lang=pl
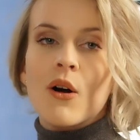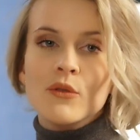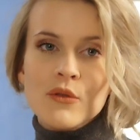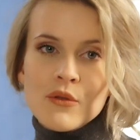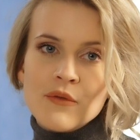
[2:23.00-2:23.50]

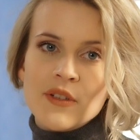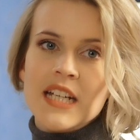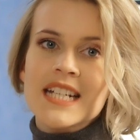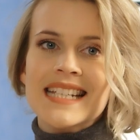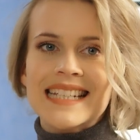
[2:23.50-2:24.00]
on
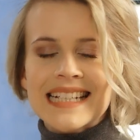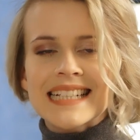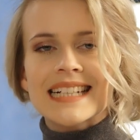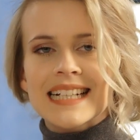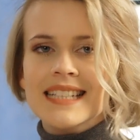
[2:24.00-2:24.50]
również
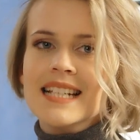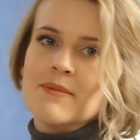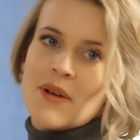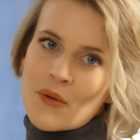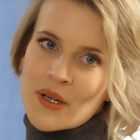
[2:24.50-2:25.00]
delikatnie
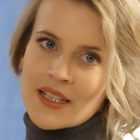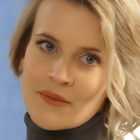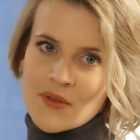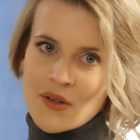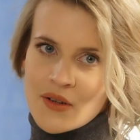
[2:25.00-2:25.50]
smakuje
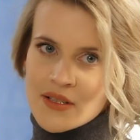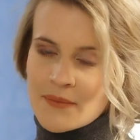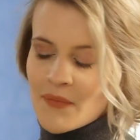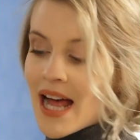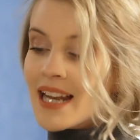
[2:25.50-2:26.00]
tym
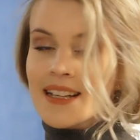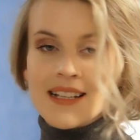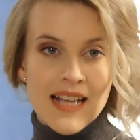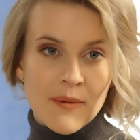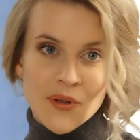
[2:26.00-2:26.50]
kokosem. Ale
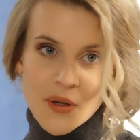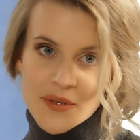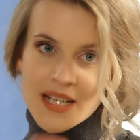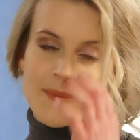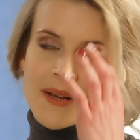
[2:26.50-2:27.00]
tak samo
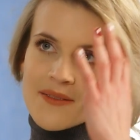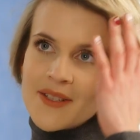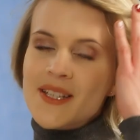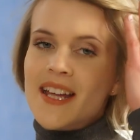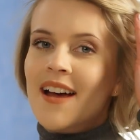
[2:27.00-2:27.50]
dobrze
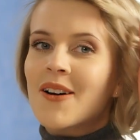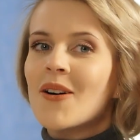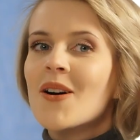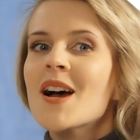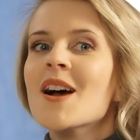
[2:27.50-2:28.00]
sprawdzi się
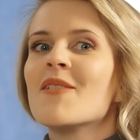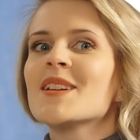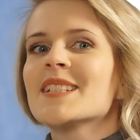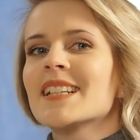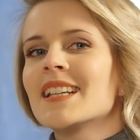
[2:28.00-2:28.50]
jako
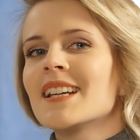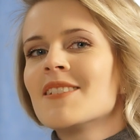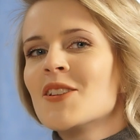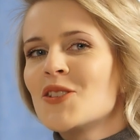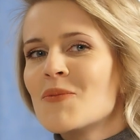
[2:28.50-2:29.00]
właśnie takie
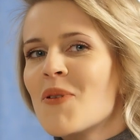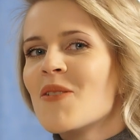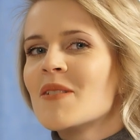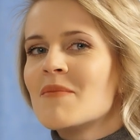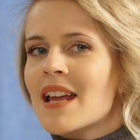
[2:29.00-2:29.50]

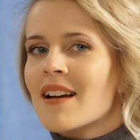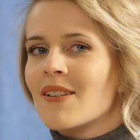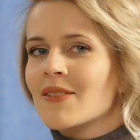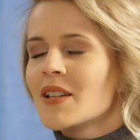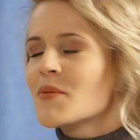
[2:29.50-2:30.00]
typowe
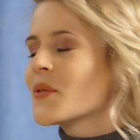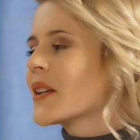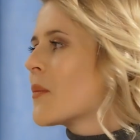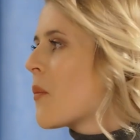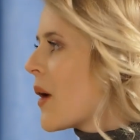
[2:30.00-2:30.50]
mleko, do na
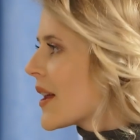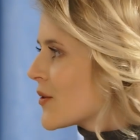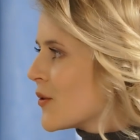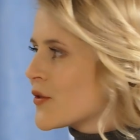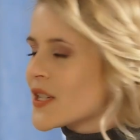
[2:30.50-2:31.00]
przykład
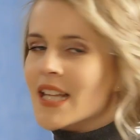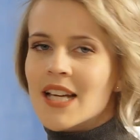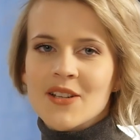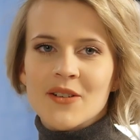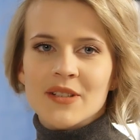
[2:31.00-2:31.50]
płatków
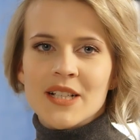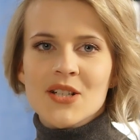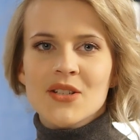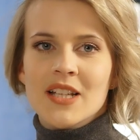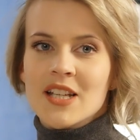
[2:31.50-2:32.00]

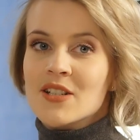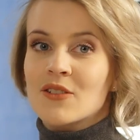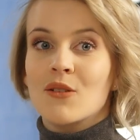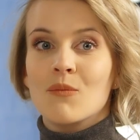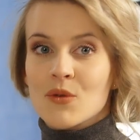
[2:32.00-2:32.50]
śniadaniowych czy do naszych
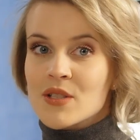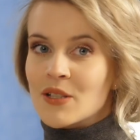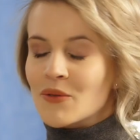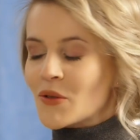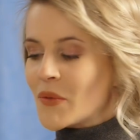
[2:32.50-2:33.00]
naszego
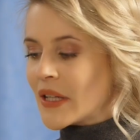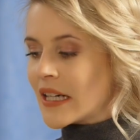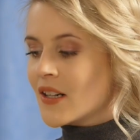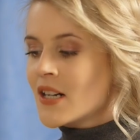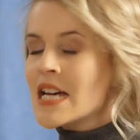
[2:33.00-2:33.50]
musli
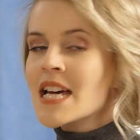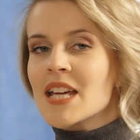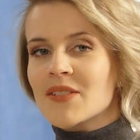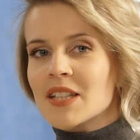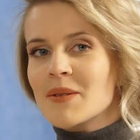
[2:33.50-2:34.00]
ulubionego
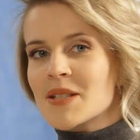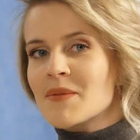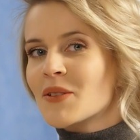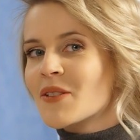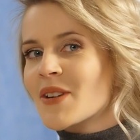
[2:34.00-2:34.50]
i wtedy będzie
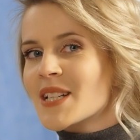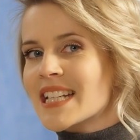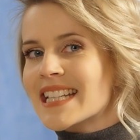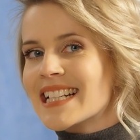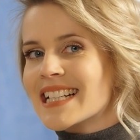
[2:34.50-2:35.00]
miał ten
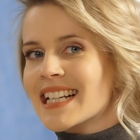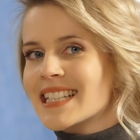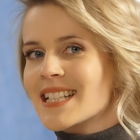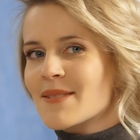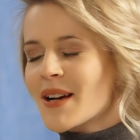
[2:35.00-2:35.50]
właśnie
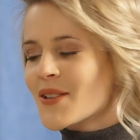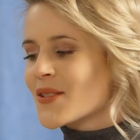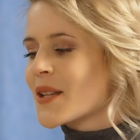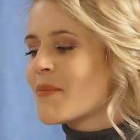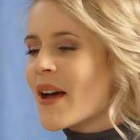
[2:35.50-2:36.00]
delikatny smak,
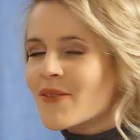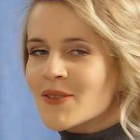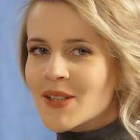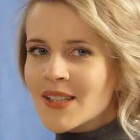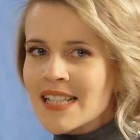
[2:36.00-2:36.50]
co na
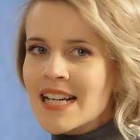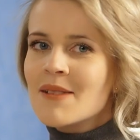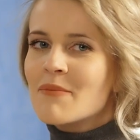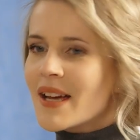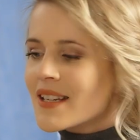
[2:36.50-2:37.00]
pewno
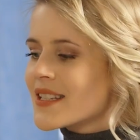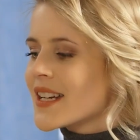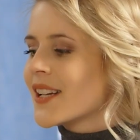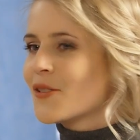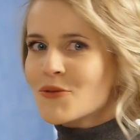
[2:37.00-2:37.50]

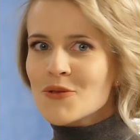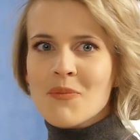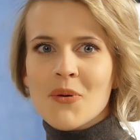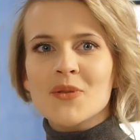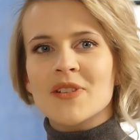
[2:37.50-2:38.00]
będzie
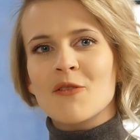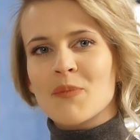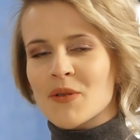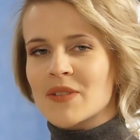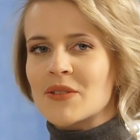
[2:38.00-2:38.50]
dużym plusem w
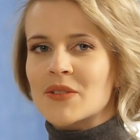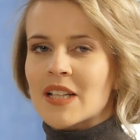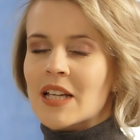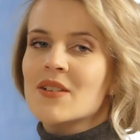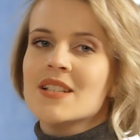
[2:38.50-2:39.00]
porównaniu do
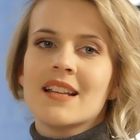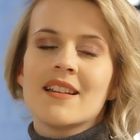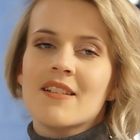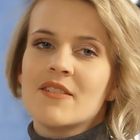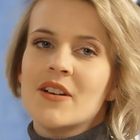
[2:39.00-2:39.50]
takiego
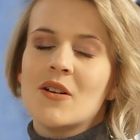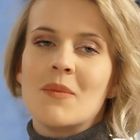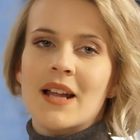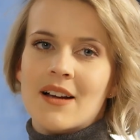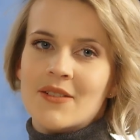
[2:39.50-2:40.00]
standardowego
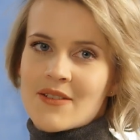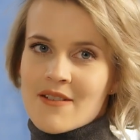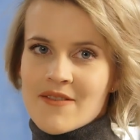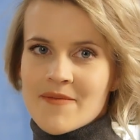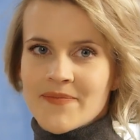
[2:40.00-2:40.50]
mleka od krowy.